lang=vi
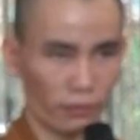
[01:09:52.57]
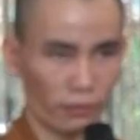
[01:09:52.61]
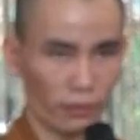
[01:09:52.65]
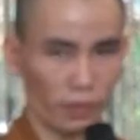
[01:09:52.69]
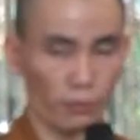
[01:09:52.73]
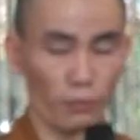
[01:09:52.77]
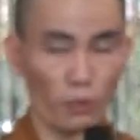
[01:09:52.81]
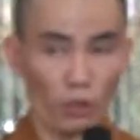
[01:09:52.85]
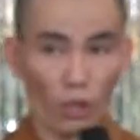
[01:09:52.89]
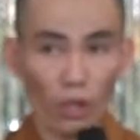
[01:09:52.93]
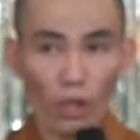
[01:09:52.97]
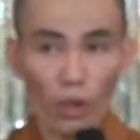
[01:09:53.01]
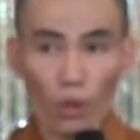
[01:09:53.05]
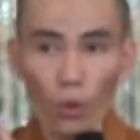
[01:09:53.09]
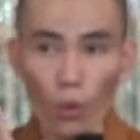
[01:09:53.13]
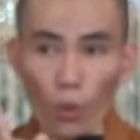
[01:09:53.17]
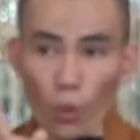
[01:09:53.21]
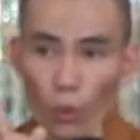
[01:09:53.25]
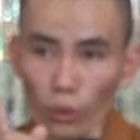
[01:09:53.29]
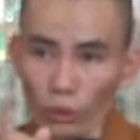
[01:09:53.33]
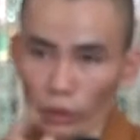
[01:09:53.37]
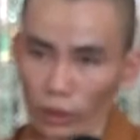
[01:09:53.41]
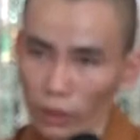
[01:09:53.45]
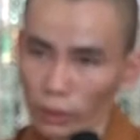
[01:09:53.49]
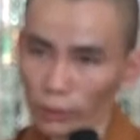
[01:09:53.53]
Nếu một con
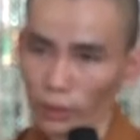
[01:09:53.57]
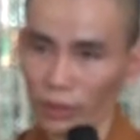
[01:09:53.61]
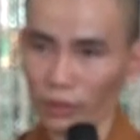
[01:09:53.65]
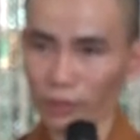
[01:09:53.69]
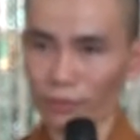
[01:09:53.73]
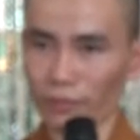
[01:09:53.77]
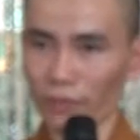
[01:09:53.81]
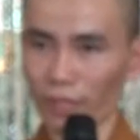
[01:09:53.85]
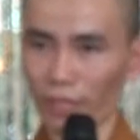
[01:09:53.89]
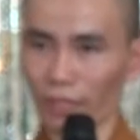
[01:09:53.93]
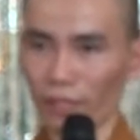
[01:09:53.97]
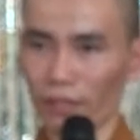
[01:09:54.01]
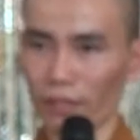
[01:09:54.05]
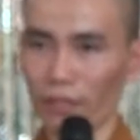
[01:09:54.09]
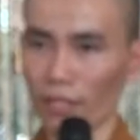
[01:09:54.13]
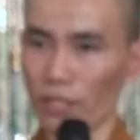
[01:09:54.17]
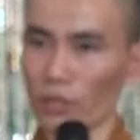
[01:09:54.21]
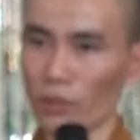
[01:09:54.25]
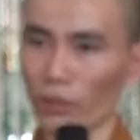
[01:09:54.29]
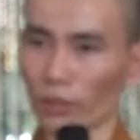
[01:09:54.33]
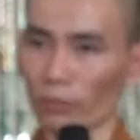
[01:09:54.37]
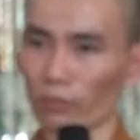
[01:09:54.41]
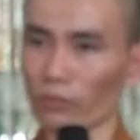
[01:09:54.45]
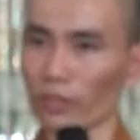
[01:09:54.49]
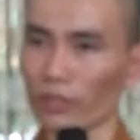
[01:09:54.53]
hổ thôi mà nó cũng thấy.
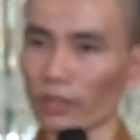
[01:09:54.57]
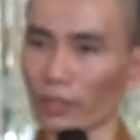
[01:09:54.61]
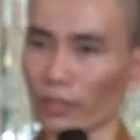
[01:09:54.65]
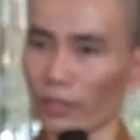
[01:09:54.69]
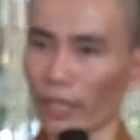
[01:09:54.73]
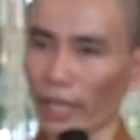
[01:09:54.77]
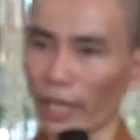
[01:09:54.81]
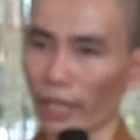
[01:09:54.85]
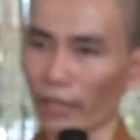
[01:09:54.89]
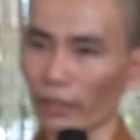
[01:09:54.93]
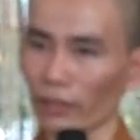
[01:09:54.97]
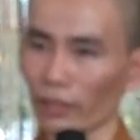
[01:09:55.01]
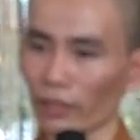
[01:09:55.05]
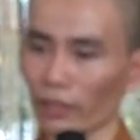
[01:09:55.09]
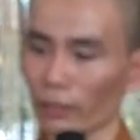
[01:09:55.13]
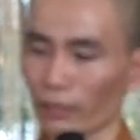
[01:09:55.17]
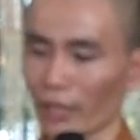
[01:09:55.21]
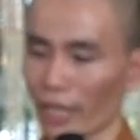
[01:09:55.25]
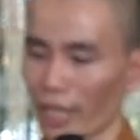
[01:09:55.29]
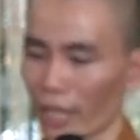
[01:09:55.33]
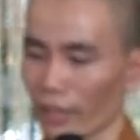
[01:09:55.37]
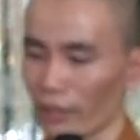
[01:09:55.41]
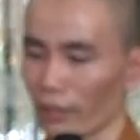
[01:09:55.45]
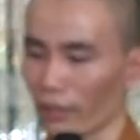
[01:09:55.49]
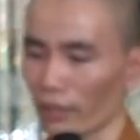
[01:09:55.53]
Đi vô trong rừng hai người mà
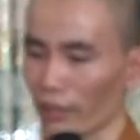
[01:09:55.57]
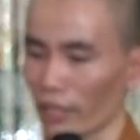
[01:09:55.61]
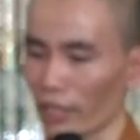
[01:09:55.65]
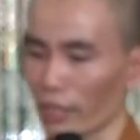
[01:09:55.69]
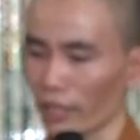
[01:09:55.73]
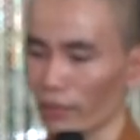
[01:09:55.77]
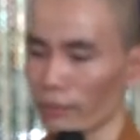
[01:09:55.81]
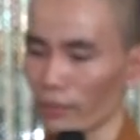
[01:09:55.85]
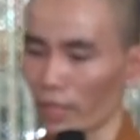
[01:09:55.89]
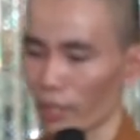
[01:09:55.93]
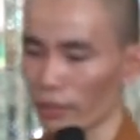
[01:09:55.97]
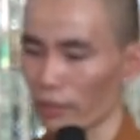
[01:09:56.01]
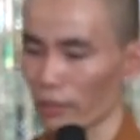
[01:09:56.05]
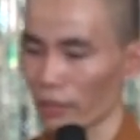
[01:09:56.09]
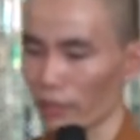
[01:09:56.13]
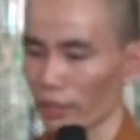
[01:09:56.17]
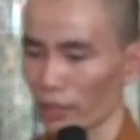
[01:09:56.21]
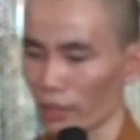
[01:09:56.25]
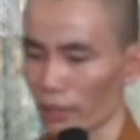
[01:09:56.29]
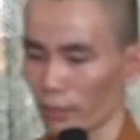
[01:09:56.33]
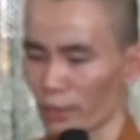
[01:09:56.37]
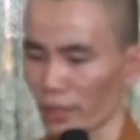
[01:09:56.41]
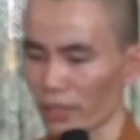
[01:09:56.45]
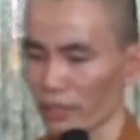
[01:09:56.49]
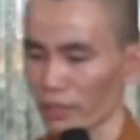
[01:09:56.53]
nó ăn người này, nó không ăn người
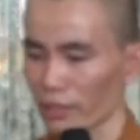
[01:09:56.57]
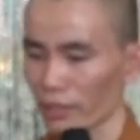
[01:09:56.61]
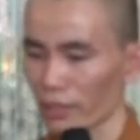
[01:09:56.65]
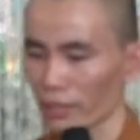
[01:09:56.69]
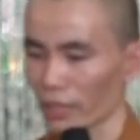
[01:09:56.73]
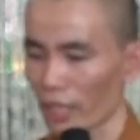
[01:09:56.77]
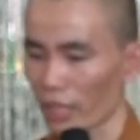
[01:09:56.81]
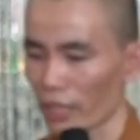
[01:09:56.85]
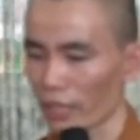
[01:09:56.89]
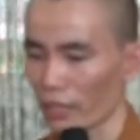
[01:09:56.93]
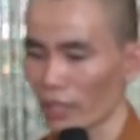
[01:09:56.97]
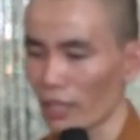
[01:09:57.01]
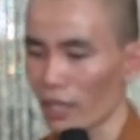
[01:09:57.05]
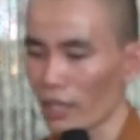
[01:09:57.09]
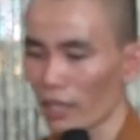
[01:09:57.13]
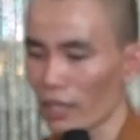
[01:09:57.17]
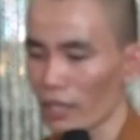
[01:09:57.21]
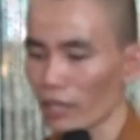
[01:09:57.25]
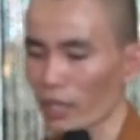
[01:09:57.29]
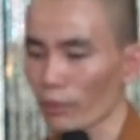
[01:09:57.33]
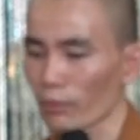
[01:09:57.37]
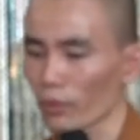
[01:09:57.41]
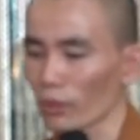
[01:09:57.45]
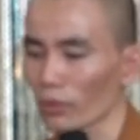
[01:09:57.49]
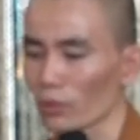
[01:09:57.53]
kia, là bên người này
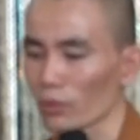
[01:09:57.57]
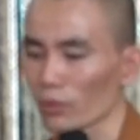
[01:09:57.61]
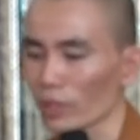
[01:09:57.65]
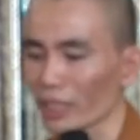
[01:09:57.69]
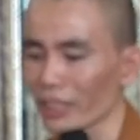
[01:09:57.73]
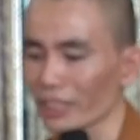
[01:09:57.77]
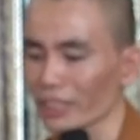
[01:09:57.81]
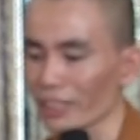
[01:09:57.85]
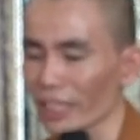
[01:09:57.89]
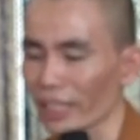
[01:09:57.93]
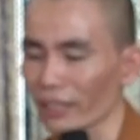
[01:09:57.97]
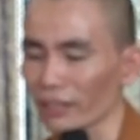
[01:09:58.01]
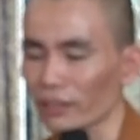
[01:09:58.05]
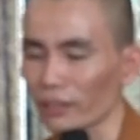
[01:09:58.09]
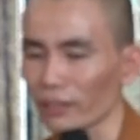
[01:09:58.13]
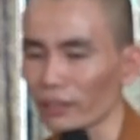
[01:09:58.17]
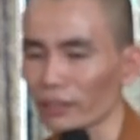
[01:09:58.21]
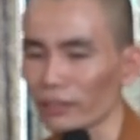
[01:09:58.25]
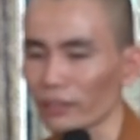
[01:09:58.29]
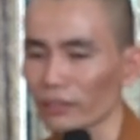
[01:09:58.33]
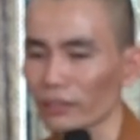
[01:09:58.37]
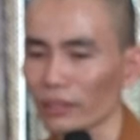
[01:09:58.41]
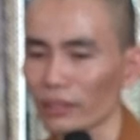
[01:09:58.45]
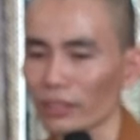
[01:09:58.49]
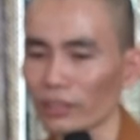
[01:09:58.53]
có một luồng ánh sáng
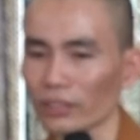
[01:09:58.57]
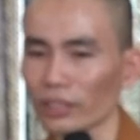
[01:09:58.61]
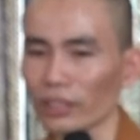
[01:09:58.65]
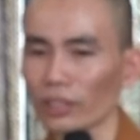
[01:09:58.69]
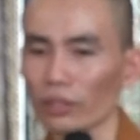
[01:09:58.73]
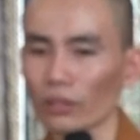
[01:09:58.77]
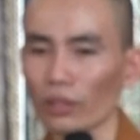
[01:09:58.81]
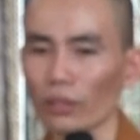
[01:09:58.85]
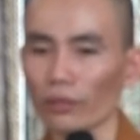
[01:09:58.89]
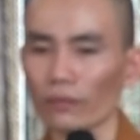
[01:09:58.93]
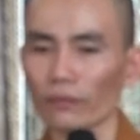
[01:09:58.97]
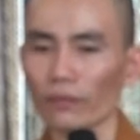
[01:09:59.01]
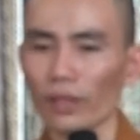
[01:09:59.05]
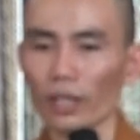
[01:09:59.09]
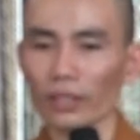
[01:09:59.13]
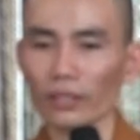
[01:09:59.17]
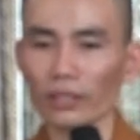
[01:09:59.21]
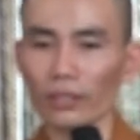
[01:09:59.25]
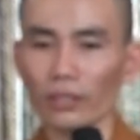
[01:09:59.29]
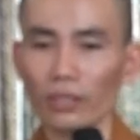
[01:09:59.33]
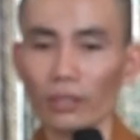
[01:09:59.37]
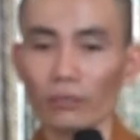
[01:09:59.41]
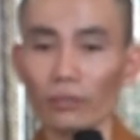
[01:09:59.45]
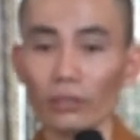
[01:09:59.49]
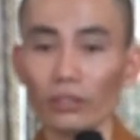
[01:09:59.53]
tương tự như cái loại vật
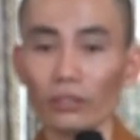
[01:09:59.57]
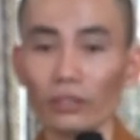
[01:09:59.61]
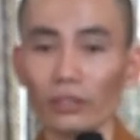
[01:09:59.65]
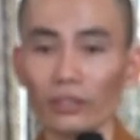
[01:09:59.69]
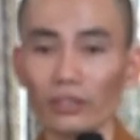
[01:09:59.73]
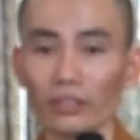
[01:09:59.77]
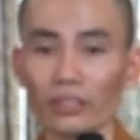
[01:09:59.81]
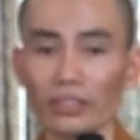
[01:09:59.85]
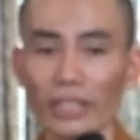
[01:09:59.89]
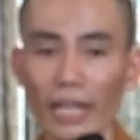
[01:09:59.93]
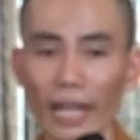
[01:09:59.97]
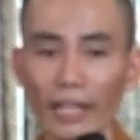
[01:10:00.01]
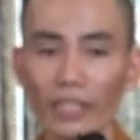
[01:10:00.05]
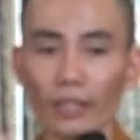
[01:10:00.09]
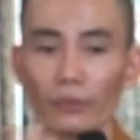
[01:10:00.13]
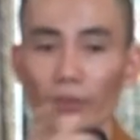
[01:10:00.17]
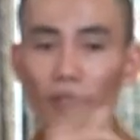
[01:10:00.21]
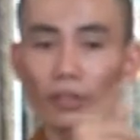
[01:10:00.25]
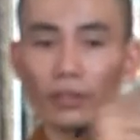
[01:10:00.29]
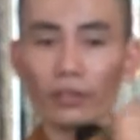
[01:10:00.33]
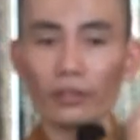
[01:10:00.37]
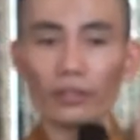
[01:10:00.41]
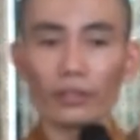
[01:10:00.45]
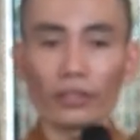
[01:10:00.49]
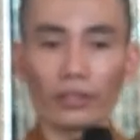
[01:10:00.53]
chứ không có được sáng giống
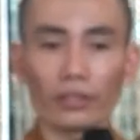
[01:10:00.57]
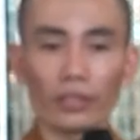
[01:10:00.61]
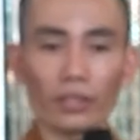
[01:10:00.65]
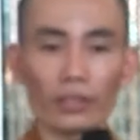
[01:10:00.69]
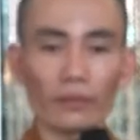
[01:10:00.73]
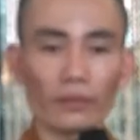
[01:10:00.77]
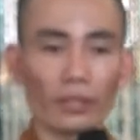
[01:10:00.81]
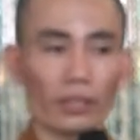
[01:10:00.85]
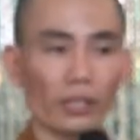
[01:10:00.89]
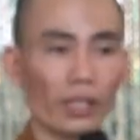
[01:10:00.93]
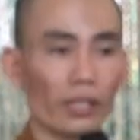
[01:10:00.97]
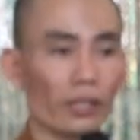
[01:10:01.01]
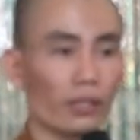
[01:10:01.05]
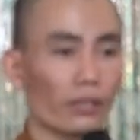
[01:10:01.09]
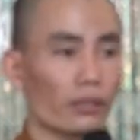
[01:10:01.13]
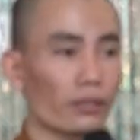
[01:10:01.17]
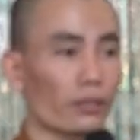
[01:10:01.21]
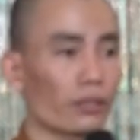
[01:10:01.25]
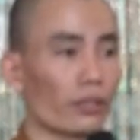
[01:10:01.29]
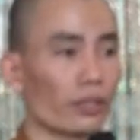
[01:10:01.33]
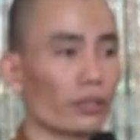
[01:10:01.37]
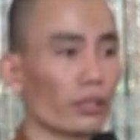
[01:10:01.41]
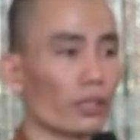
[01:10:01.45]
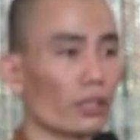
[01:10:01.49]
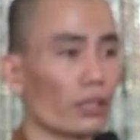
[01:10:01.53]
như cái người kia, mà nó thấy cái
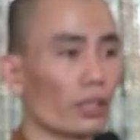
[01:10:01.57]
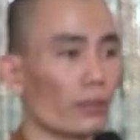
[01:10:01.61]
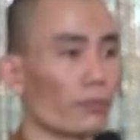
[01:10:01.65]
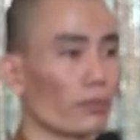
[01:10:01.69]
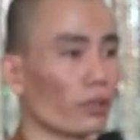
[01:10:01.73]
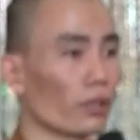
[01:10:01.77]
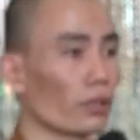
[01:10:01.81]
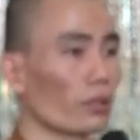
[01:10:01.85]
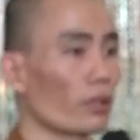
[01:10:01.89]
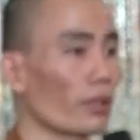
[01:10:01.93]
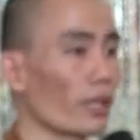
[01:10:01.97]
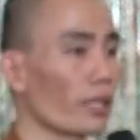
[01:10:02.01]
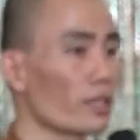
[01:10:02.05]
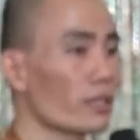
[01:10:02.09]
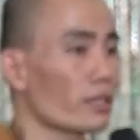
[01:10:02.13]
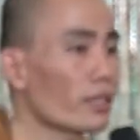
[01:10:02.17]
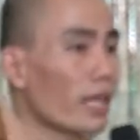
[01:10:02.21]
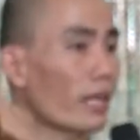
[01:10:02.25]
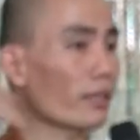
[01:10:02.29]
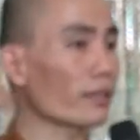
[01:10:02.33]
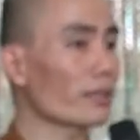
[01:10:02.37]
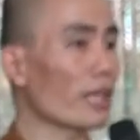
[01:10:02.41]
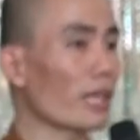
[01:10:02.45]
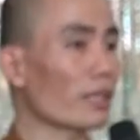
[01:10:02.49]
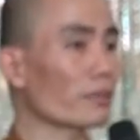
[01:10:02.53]
người kia là một cái loại ánh
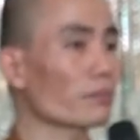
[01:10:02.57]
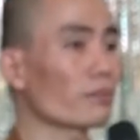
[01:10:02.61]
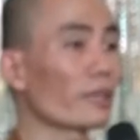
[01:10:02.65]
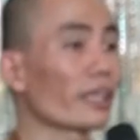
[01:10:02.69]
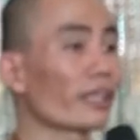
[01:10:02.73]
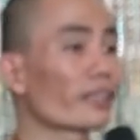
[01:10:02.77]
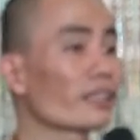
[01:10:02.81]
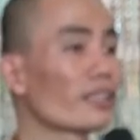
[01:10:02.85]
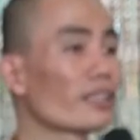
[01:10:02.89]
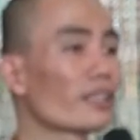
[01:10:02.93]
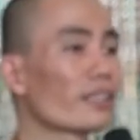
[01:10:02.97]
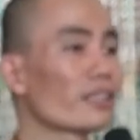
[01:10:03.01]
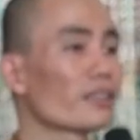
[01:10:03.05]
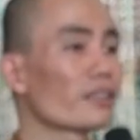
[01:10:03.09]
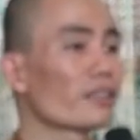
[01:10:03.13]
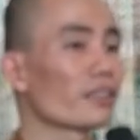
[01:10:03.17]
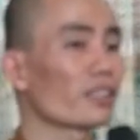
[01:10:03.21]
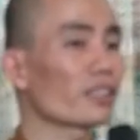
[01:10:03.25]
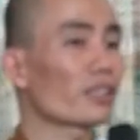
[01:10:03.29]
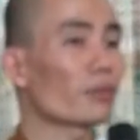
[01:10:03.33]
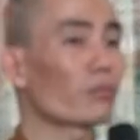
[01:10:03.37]
sáng đặc biệt, nó